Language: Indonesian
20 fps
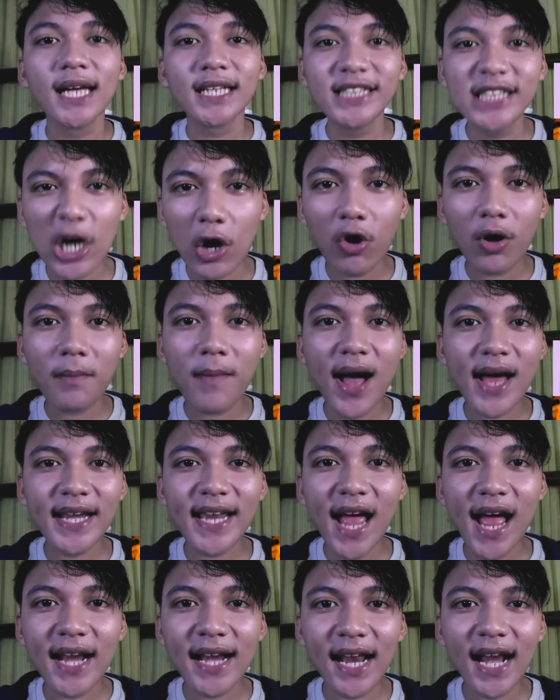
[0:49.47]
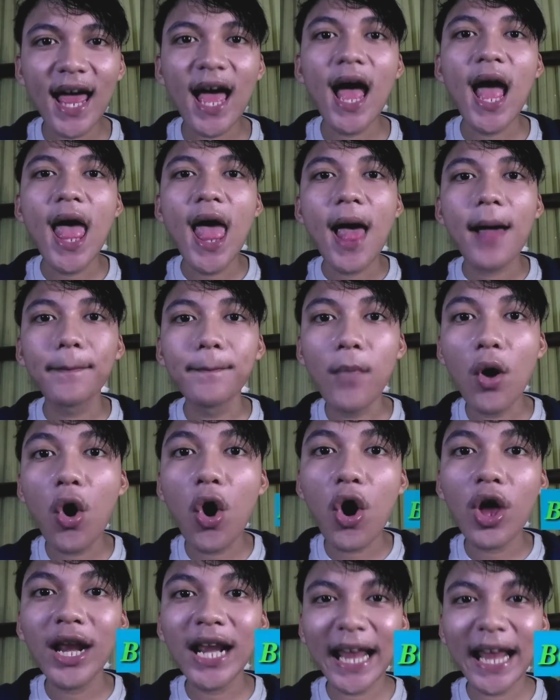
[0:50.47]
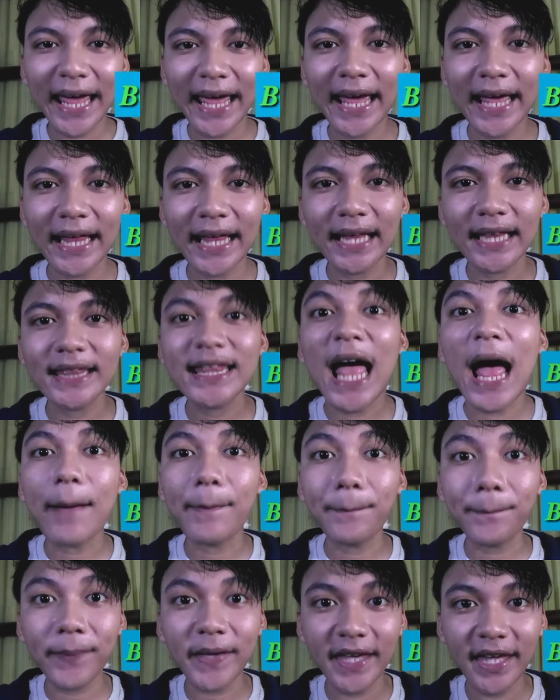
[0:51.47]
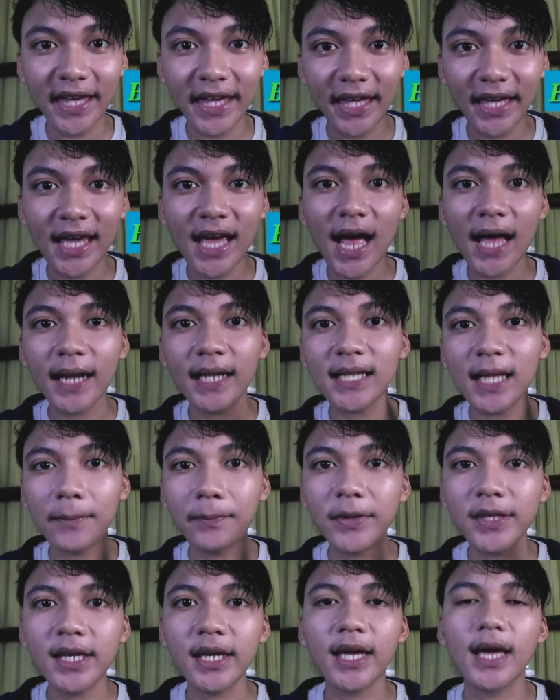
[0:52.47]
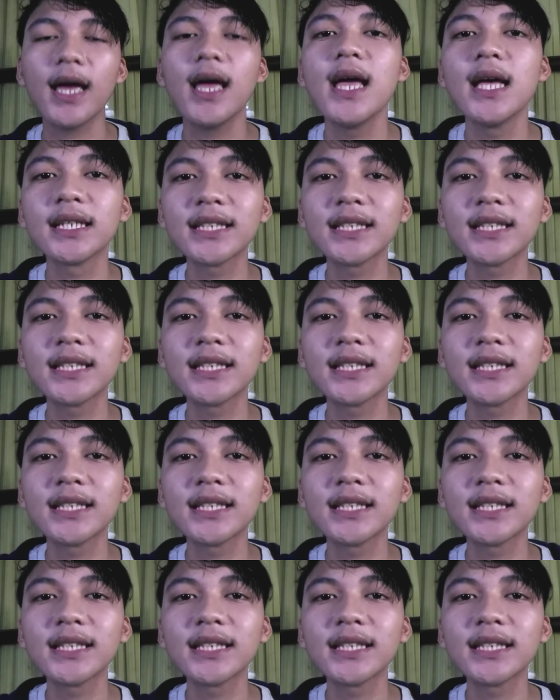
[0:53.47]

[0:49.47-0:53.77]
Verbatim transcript: Jawabannya adalah boleh. Tapi ada tapinya ya.